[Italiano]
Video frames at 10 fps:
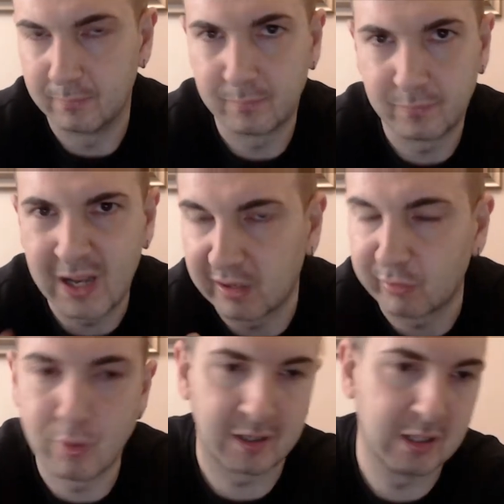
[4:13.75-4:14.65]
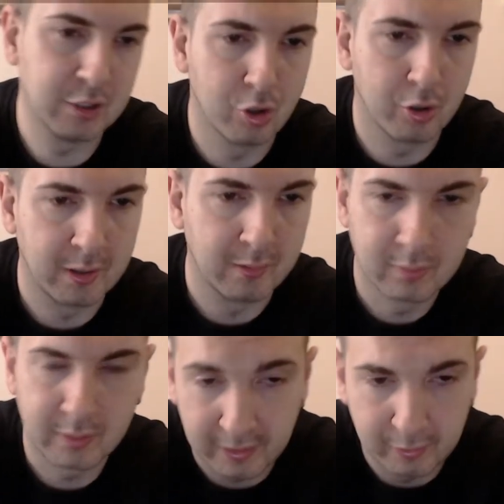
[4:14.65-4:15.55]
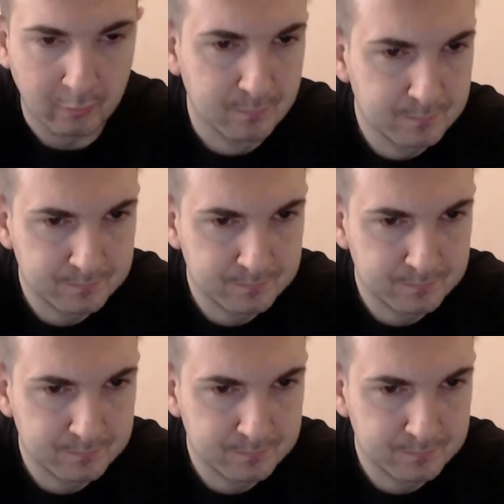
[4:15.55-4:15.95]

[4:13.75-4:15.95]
della sua religione, credo.